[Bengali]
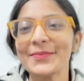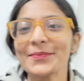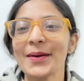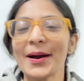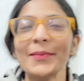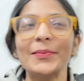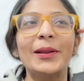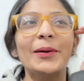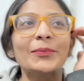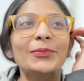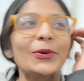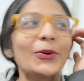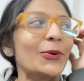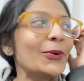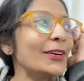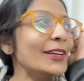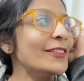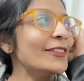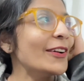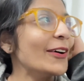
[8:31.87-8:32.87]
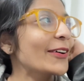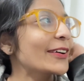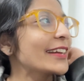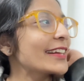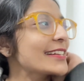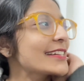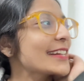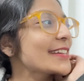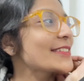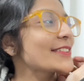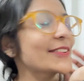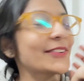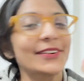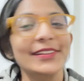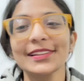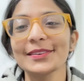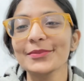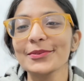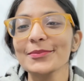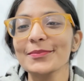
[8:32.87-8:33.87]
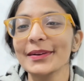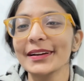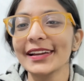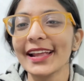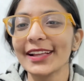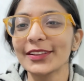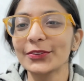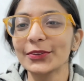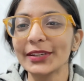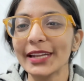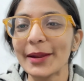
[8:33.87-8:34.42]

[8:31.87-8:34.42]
ভাবলাম তখনই ব্লগটা শেষ করে দেবো বাট এত